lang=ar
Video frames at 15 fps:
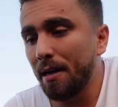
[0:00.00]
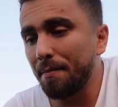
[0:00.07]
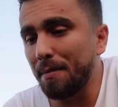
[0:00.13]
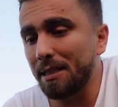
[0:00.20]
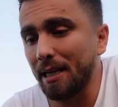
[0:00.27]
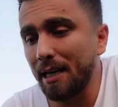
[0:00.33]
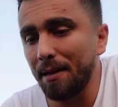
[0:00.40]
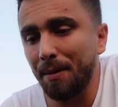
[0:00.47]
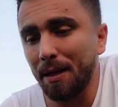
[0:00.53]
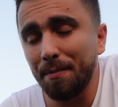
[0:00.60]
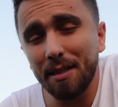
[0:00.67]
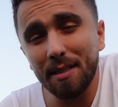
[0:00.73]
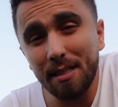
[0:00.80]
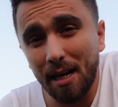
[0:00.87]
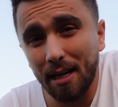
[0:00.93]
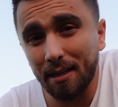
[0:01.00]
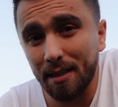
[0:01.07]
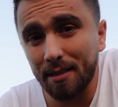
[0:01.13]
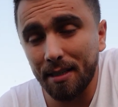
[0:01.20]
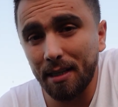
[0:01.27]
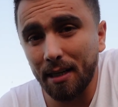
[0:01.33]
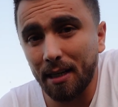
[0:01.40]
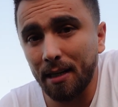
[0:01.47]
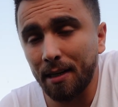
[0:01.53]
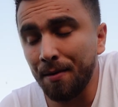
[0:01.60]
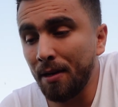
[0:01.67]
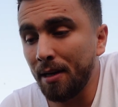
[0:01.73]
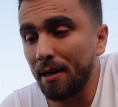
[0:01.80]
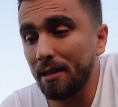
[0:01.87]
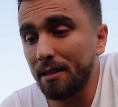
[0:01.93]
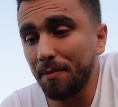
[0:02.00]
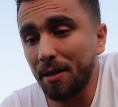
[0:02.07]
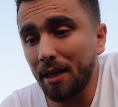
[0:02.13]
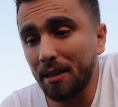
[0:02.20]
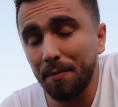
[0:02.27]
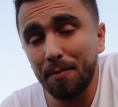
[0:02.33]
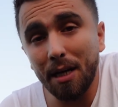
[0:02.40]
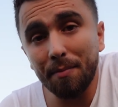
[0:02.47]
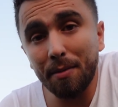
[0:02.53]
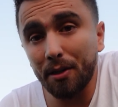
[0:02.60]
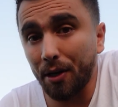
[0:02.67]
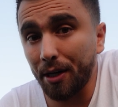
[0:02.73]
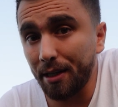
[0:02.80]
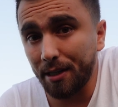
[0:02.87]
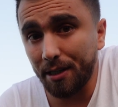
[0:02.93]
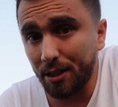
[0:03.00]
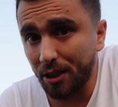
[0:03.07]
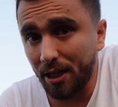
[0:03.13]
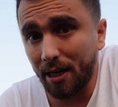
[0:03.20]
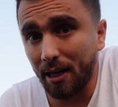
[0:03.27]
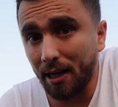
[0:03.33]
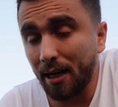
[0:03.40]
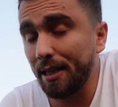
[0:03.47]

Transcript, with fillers: بس انا بحب انصحك نصيحه اذا بدك تبدا بطريق النجاح